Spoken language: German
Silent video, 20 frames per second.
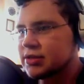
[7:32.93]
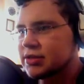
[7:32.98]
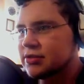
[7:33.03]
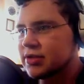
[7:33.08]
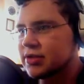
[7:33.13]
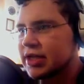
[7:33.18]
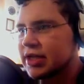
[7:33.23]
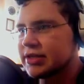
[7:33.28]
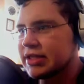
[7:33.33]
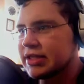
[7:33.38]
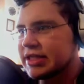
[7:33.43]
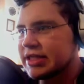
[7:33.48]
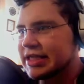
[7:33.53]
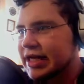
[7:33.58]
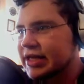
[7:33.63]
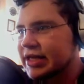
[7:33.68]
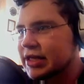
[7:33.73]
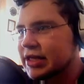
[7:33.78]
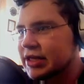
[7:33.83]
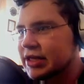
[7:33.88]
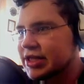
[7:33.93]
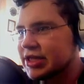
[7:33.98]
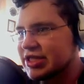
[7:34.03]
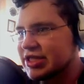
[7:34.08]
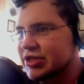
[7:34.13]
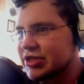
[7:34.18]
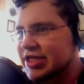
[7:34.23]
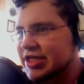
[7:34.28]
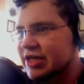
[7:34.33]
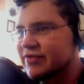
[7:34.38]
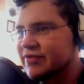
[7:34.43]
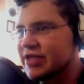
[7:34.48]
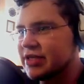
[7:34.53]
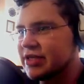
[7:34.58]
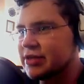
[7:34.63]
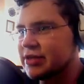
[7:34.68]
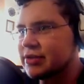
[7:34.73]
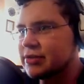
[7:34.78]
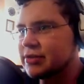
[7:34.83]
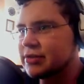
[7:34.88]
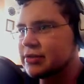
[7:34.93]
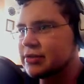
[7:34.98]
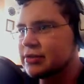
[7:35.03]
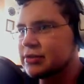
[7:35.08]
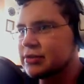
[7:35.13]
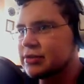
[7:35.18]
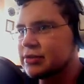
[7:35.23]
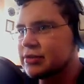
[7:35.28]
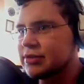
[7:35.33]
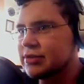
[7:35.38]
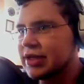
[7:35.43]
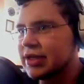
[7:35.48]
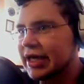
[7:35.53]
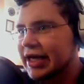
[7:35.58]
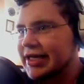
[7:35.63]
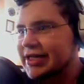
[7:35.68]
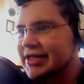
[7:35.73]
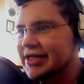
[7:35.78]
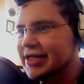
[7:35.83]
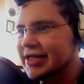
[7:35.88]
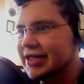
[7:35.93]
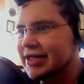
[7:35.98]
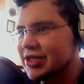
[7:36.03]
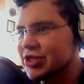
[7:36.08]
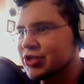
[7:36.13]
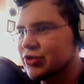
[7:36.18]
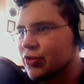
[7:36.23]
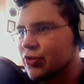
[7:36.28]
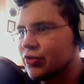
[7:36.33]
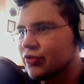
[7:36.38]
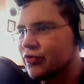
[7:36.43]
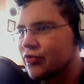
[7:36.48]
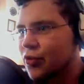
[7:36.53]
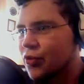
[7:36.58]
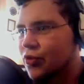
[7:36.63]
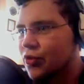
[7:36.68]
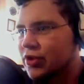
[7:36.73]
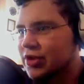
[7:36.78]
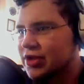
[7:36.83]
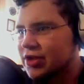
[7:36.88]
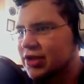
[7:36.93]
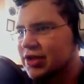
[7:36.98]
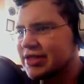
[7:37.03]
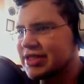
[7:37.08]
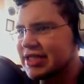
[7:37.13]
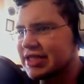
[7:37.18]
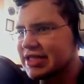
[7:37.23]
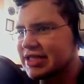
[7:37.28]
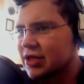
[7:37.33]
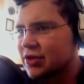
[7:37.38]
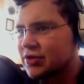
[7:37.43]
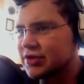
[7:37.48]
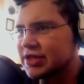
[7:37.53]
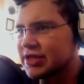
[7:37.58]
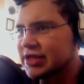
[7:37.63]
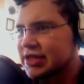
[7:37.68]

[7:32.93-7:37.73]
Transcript: Oder hat er sich reingeglitscht? Das hört sich an wie reingeglitscht irgendwo. Oh, ist das laut.